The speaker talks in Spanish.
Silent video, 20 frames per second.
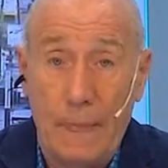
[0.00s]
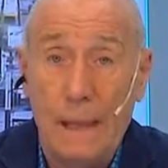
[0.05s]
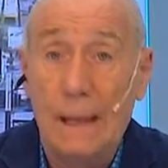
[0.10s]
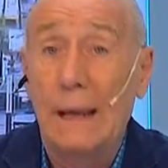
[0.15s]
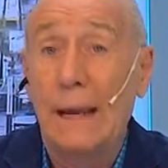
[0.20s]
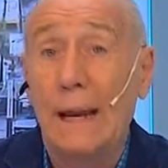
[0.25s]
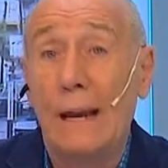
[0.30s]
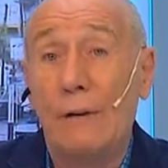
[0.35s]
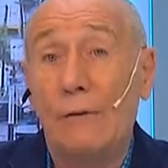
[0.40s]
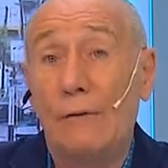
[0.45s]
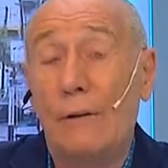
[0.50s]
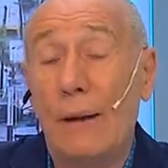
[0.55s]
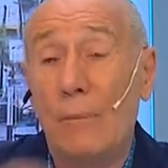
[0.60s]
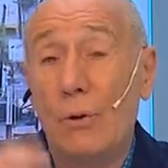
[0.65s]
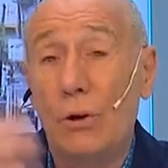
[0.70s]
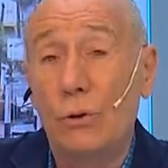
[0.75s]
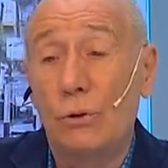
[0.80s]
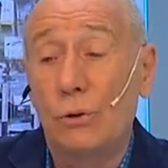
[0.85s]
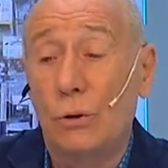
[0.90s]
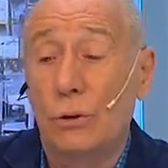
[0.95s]
El
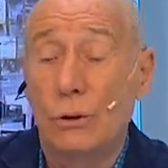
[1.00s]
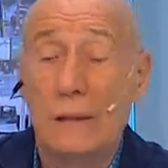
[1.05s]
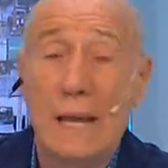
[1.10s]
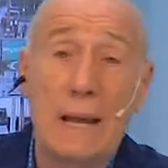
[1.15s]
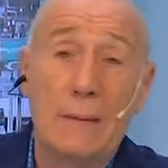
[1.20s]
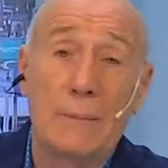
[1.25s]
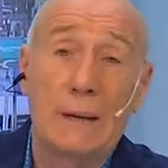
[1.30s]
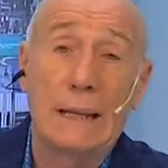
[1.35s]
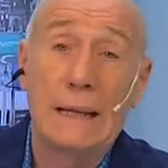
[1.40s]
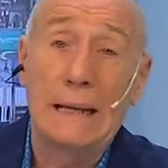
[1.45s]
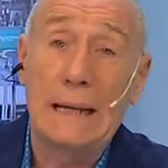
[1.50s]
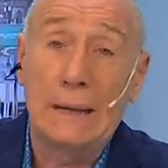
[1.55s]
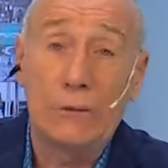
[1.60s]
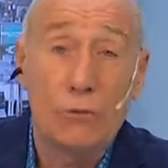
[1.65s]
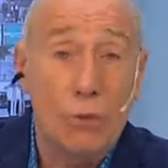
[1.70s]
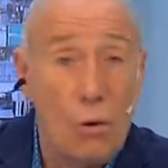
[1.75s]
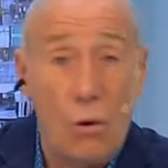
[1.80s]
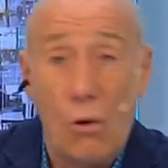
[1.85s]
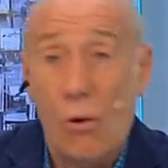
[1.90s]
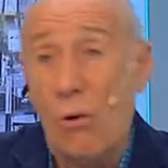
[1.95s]
famoso tema de la
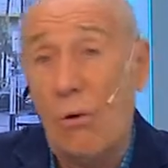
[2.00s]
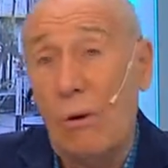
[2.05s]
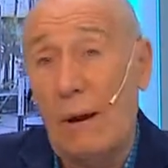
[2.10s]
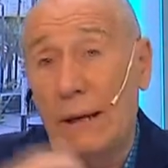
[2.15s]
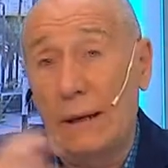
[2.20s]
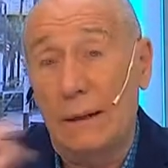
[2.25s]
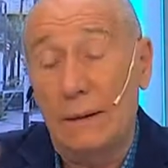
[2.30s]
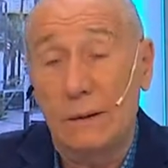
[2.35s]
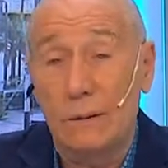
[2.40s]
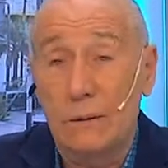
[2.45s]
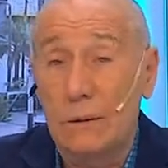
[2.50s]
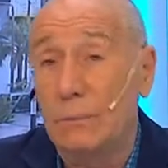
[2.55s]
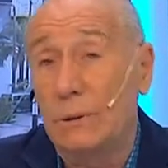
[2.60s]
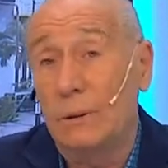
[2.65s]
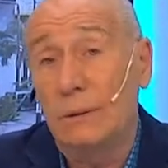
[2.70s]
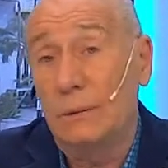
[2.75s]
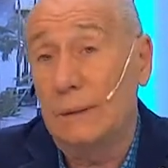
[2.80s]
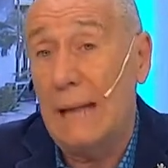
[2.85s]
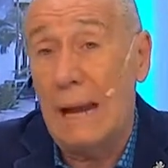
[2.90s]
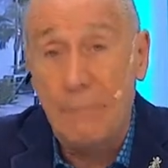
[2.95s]
droga y qué sé yo,
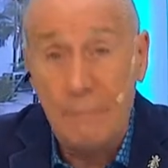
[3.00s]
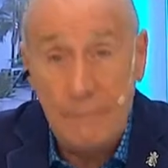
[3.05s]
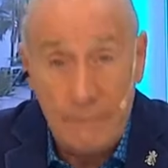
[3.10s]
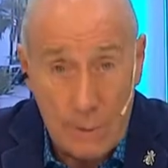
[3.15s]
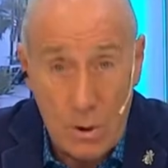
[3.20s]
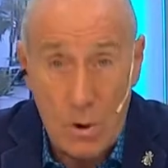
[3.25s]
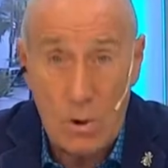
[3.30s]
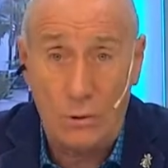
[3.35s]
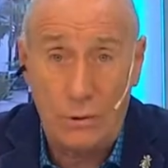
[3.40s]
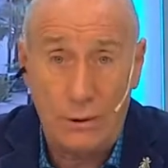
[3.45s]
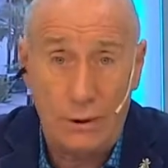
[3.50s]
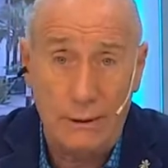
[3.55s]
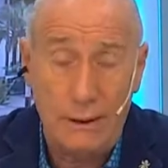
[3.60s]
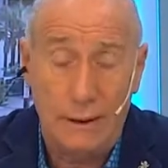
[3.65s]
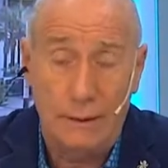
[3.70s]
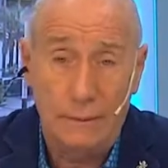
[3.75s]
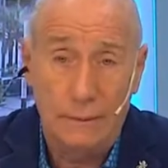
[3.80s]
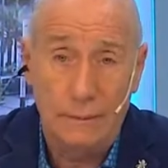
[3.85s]
bueno, tampoco se ve.